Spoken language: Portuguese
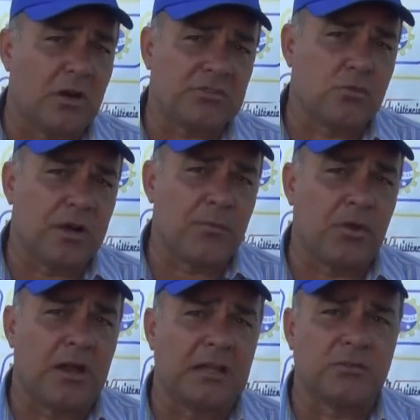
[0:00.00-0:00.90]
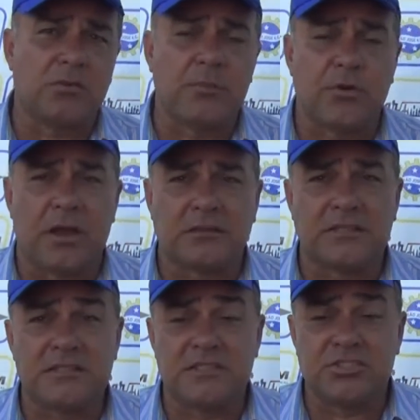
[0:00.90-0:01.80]
Eu acho que o campeonato é um campeonato
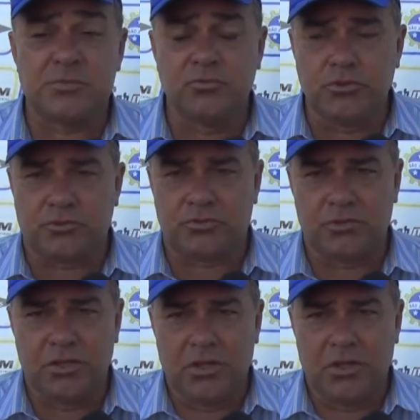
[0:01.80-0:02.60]
que exige muito